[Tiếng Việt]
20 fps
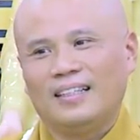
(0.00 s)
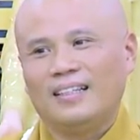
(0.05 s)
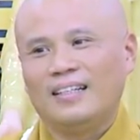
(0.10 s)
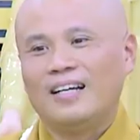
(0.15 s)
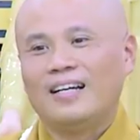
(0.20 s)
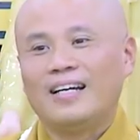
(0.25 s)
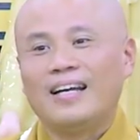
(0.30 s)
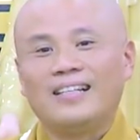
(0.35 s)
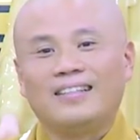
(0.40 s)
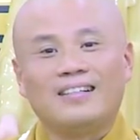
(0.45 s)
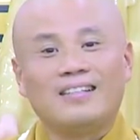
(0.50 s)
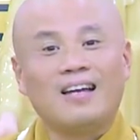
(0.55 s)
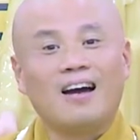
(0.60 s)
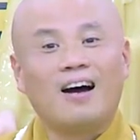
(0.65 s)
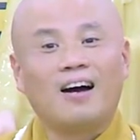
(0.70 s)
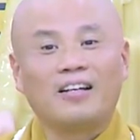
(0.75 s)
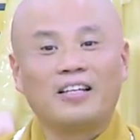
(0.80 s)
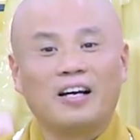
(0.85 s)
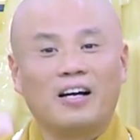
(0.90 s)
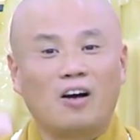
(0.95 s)
Đi tự
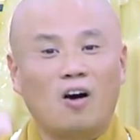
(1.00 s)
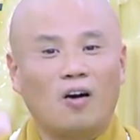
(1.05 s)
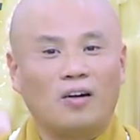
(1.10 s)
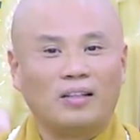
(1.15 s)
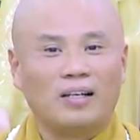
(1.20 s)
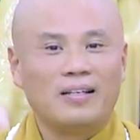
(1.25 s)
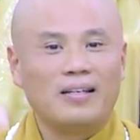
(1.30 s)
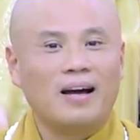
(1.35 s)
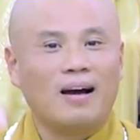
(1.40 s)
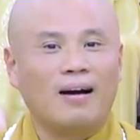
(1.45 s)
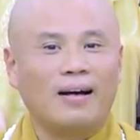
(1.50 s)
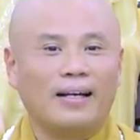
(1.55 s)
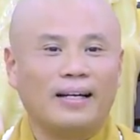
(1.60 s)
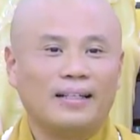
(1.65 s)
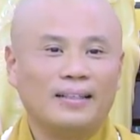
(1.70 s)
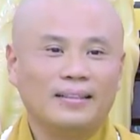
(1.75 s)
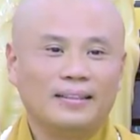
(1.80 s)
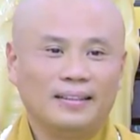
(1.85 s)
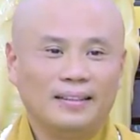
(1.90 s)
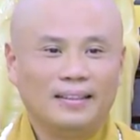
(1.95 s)
do, giờ ngồi tự do nè.
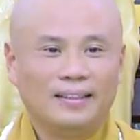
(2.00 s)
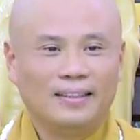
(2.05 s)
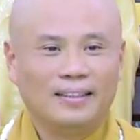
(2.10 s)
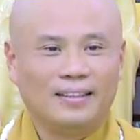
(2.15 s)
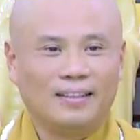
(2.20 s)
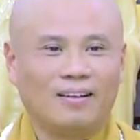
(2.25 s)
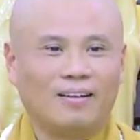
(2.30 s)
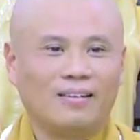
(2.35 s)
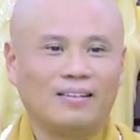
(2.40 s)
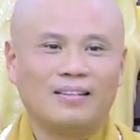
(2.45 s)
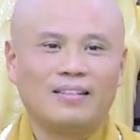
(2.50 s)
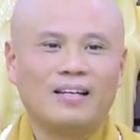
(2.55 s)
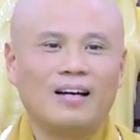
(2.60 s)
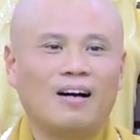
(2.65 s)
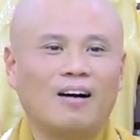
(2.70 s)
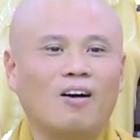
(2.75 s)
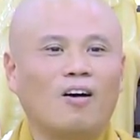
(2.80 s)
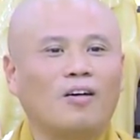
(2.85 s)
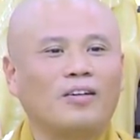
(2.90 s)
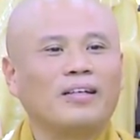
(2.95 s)
Ngồi tự do,
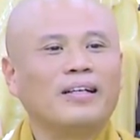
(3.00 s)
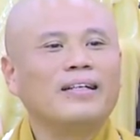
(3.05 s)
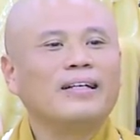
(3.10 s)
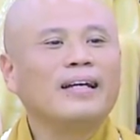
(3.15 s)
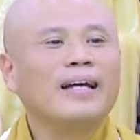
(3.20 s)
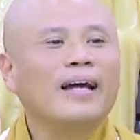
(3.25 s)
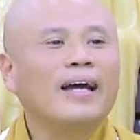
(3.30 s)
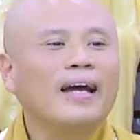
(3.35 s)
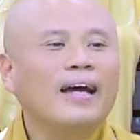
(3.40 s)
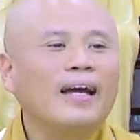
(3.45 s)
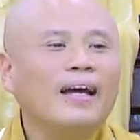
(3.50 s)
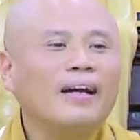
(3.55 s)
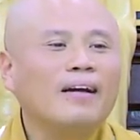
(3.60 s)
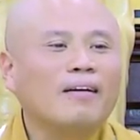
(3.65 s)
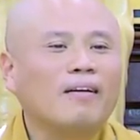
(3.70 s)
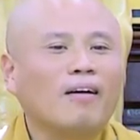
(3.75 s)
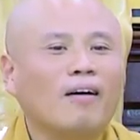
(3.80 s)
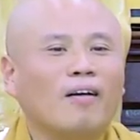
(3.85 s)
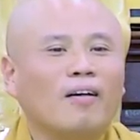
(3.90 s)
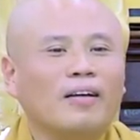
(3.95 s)
ngồi trên ghế
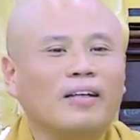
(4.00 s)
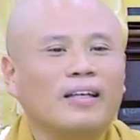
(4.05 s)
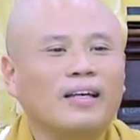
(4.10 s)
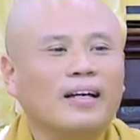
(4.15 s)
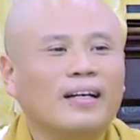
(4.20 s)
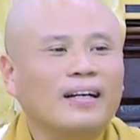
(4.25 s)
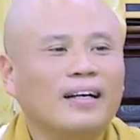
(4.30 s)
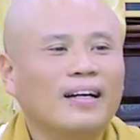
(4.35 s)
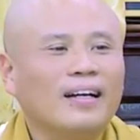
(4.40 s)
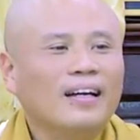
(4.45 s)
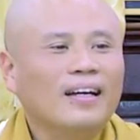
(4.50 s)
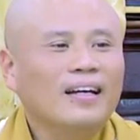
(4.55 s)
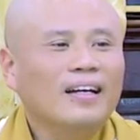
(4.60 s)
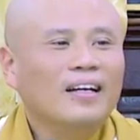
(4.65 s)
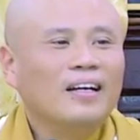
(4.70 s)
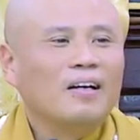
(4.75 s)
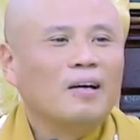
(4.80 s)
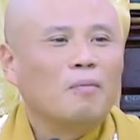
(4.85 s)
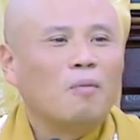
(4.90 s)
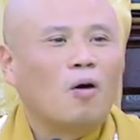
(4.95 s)
rồi ngồi trên
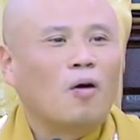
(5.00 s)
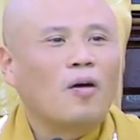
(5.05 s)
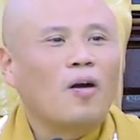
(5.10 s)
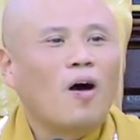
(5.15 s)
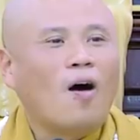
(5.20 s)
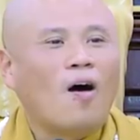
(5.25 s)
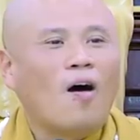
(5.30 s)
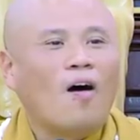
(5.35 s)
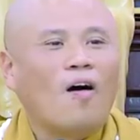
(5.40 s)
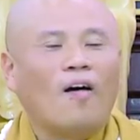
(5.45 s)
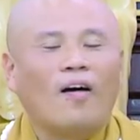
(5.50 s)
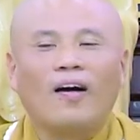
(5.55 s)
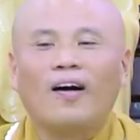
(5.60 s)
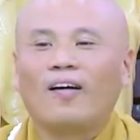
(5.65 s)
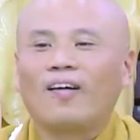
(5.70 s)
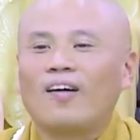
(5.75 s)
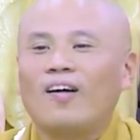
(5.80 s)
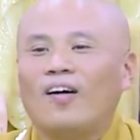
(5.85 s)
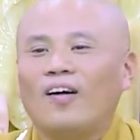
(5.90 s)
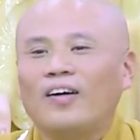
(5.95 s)
bộ đòn
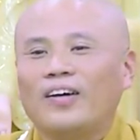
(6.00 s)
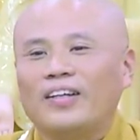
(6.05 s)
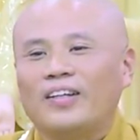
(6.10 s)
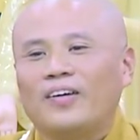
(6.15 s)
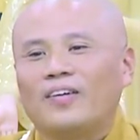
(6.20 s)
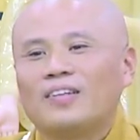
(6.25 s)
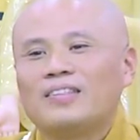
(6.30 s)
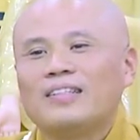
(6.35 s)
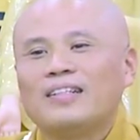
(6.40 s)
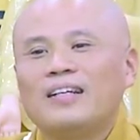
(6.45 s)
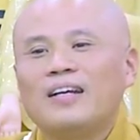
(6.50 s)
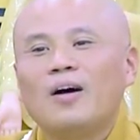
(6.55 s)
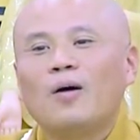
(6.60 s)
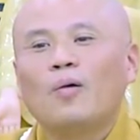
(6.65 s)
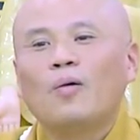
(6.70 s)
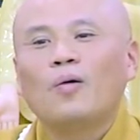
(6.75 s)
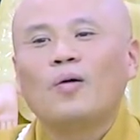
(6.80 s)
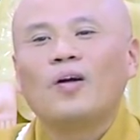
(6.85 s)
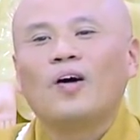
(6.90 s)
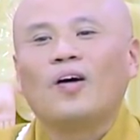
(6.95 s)
hoặc ngồi chỗ xích
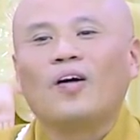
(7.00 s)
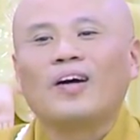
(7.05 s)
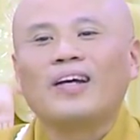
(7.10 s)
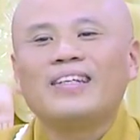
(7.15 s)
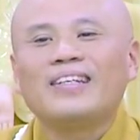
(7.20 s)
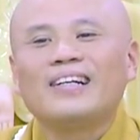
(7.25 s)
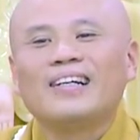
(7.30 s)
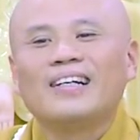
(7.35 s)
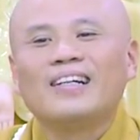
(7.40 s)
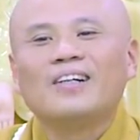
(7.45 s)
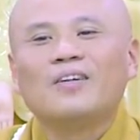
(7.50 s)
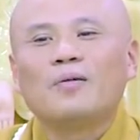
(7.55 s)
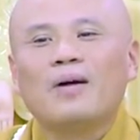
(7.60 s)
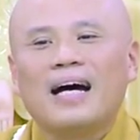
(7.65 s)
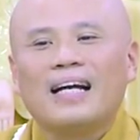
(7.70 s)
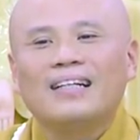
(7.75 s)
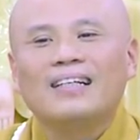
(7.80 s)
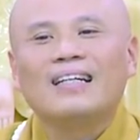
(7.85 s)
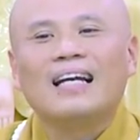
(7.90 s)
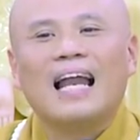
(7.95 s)
đu đồ, cái chân đưa
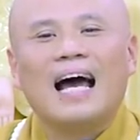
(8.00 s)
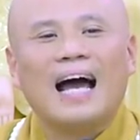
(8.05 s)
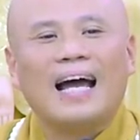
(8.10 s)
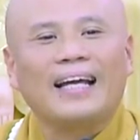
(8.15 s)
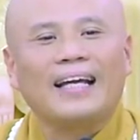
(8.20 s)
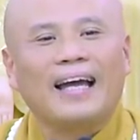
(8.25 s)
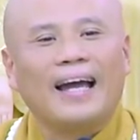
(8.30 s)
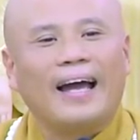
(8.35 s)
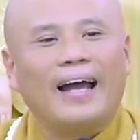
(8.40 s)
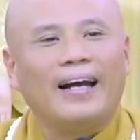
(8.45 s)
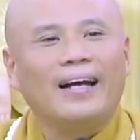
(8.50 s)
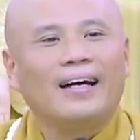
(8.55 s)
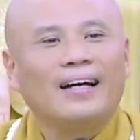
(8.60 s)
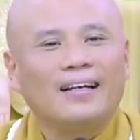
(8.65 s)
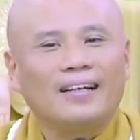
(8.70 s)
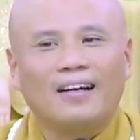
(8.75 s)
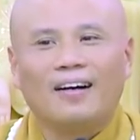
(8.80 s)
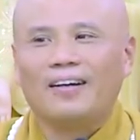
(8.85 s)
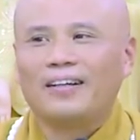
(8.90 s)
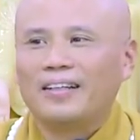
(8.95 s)
qua đưa lại kệ nó.
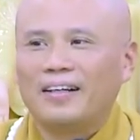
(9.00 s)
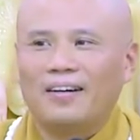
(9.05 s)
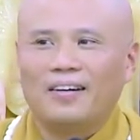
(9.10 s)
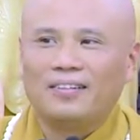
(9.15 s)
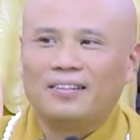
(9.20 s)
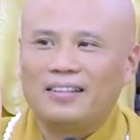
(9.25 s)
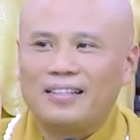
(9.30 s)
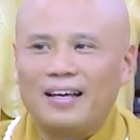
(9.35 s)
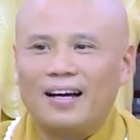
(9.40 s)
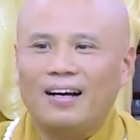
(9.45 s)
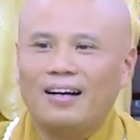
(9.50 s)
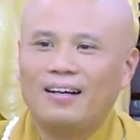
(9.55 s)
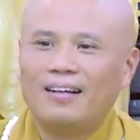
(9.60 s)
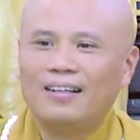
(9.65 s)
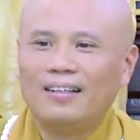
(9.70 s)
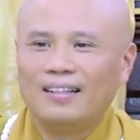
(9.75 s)
Rồi ngồi tự do.